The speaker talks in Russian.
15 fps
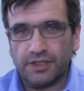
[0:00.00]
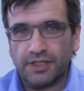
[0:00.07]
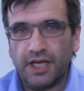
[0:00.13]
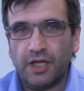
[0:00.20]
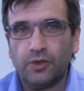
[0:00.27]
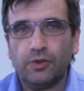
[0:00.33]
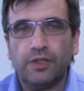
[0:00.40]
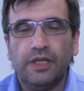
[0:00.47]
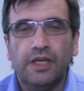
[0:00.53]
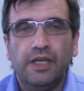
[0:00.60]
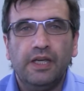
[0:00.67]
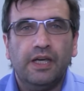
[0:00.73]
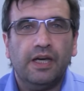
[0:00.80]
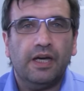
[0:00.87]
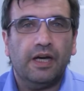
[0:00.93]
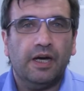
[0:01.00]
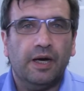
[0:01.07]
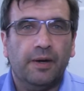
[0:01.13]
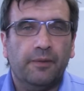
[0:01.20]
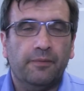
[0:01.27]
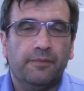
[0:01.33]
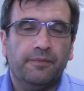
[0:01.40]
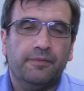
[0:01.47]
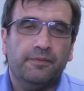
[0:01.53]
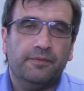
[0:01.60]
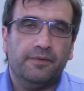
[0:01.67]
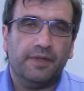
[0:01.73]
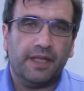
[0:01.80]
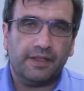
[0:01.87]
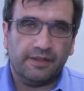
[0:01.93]
знают, а,
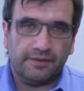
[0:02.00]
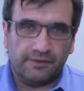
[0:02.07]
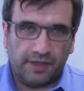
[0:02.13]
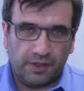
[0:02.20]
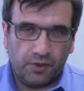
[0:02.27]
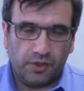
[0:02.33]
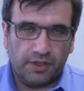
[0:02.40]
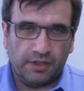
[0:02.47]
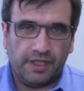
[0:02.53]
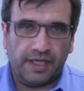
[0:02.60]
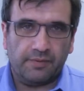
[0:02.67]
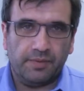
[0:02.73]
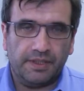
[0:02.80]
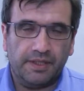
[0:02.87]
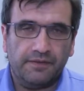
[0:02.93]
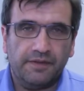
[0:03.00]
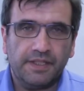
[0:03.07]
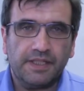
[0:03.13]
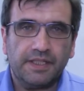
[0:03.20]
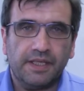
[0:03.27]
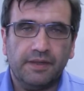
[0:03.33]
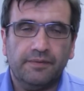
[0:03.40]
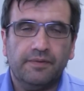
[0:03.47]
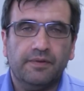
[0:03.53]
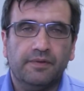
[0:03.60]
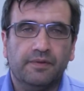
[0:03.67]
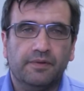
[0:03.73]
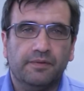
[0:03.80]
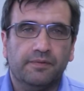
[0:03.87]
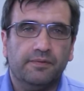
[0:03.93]
в районе Лейк Бонависта, э,
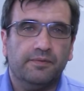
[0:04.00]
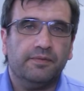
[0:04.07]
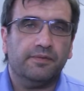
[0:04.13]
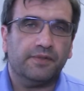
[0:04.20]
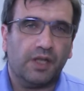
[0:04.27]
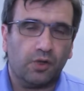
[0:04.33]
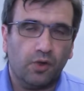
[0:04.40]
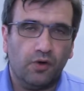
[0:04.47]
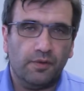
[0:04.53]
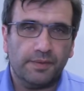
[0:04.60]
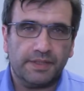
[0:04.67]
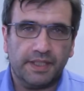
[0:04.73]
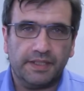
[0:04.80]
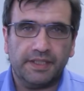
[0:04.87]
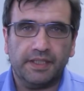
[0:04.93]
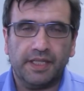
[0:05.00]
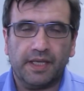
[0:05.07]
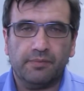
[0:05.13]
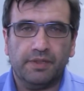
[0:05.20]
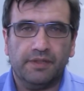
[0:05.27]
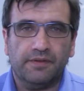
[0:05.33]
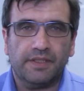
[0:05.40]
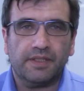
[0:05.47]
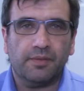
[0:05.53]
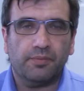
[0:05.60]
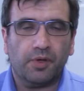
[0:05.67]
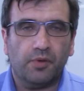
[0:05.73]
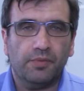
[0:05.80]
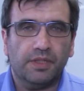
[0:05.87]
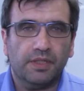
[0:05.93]
в торговом центре Лейк Бонависта
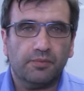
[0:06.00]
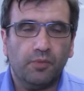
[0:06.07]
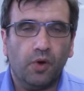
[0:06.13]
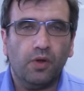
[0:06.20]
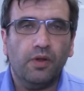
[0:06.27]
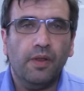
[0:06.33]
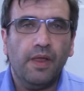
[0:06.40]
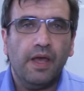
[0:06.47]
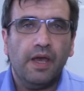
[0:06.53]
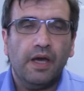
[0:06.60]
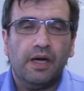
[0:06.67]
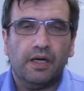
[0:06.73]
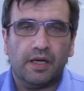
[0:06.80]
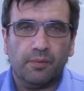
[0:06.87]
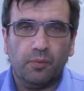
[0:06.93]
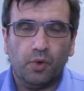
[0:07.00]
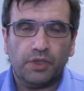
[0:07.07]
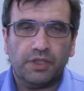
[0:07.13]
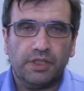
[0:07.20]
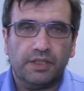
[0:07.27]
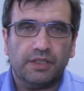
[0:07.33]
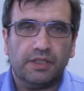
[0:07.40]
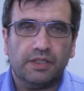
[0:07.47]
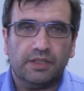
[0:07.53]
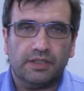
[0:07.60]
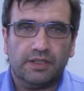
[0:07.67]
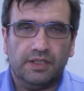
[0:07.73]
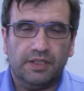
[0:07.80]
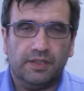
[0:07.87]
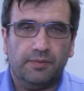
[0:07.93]
Prominent Mall работает с
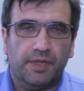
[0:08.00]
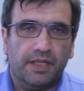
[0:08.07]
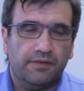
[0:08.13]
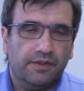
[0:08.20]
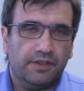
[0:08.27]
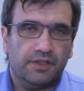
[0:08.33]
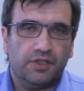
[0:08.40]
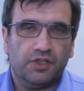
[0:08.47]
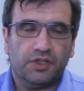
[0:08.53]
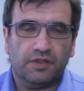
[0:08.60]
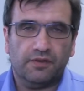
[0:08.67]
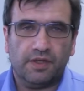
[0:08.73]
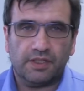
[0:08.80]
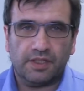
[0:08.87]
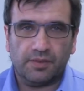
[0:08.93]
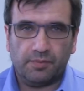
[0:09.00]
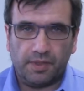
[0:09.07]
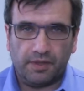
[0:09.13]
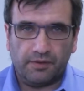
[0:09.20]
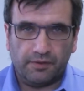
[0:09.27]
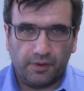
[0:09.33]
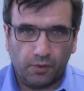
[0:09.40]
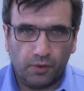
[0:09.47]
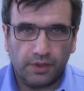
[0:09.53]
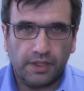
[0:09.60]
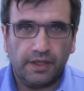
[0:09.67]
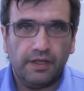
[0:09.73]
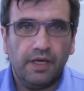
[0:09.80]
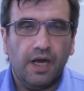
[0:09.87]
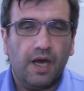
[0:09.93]
сентября 2021
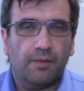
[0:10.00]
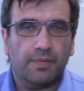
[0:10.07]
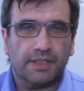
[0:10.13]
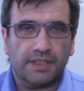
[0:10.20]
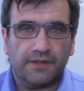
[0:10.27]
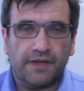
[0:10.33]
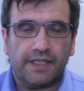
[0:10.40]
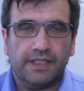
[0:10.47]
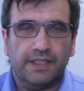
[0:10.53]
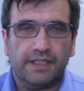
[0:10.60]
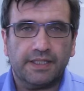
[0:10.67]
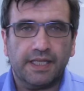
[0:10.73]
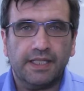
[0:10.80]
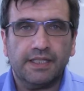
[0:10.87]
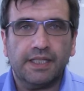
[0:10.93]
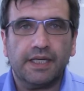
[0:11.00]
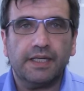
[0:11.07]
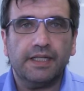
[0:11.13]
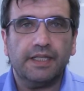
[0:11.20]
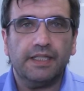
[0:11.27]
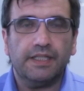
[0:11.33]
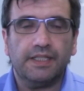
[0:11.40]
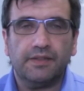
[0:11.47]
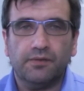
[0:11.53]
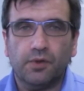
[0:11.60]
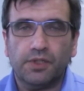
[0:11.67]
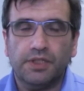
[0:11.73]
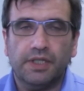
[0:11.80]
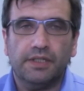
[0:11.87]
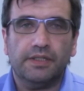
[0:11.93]
года образовательный центр. И
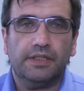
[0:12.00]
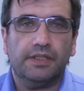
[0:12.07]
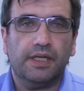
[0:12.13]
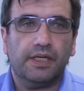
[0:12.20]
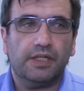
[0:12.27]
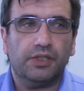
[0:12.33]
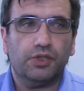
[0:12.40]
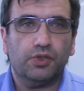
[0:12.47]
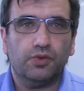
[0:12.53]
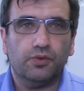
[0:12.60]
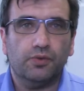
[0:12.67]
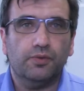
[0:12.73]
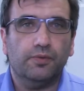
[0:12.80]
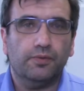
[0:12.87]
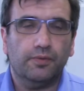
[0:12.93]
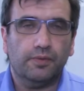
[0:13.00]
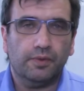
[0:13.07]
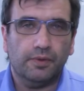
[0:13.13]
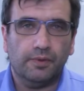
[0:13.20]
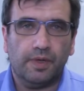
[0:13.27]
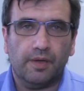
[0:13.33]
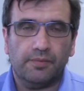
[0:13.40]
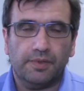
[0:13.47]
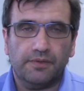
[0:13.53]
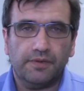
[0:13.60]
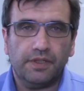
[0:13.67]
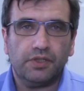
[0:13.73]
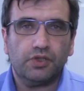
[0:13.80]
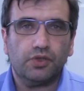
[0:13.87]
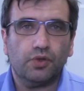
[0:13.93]
сегодня я хочу э,
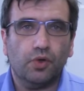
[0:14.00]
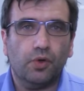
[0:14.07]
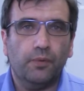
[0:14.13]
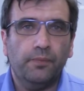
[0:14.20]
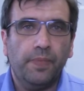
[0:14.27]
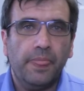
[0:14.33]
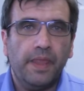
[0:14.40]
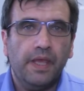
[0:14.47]
объявить, что